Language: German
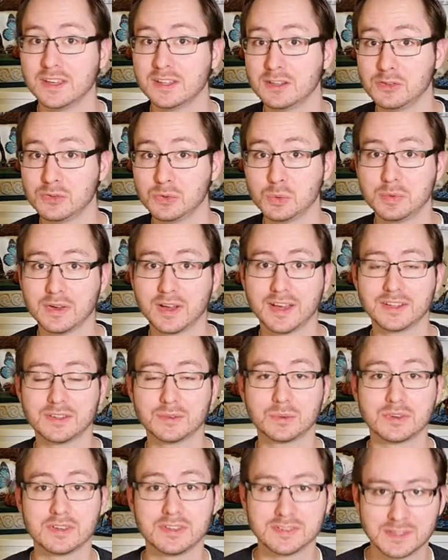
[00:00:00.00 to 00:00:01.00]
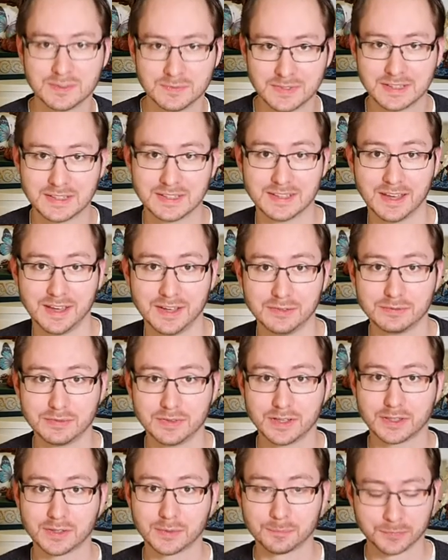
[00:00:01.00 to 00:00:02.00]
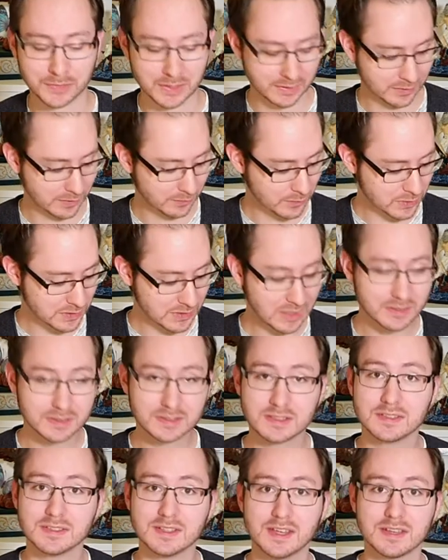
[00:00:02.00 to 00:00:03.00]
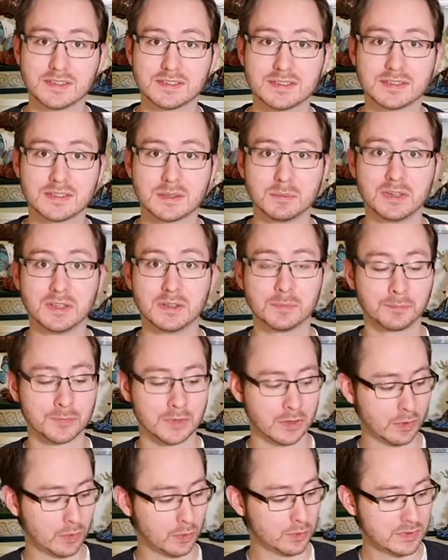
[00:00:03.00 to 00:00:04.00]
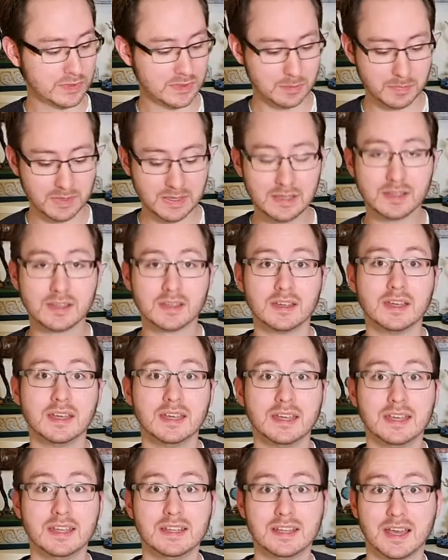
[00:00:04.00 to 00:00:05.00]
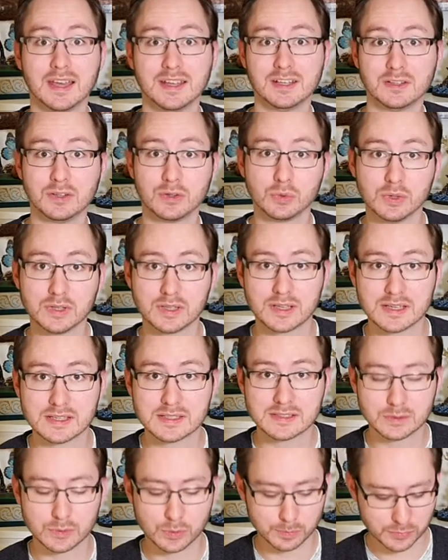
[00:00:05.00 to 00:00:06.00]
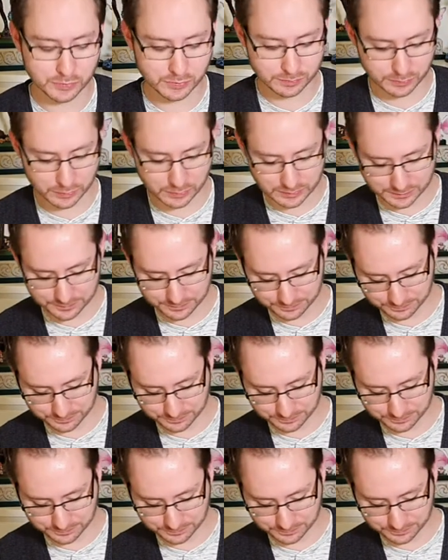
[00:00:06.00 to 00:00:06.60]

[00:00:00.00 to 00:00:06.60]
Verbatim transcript: Die Zubereitung ist hier wirklich einfach und wir starten als erstes damit, uns die Milch in einen Rührkessel umzufüllen,